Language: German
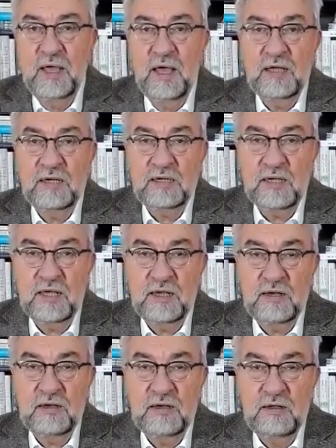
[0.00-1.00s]
hat
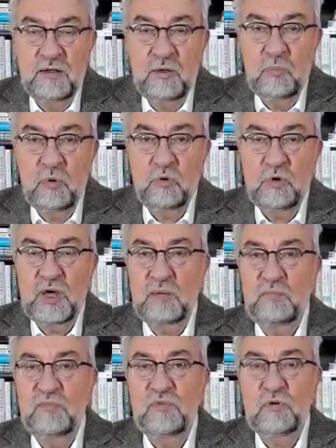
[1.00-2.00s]
ein
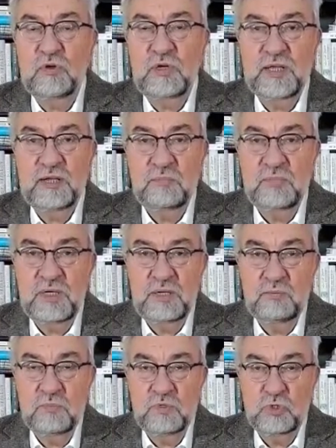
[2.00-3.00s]
Programm vorgelegt, mit
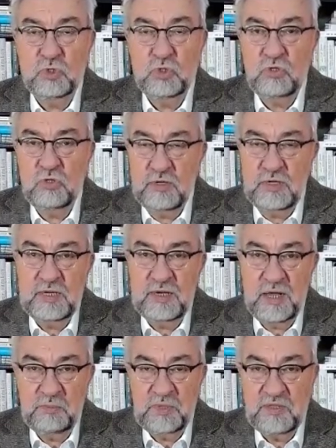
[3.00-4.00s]
dem Steuern
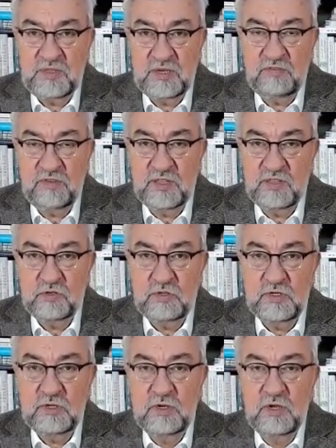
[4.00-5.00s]
abgesenkt werden
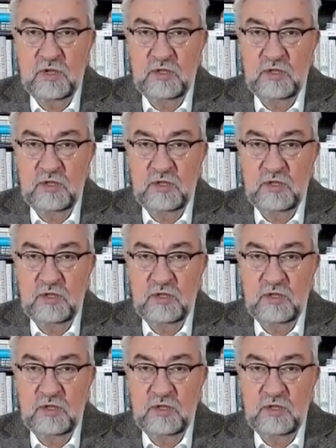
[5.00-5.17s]
sollen,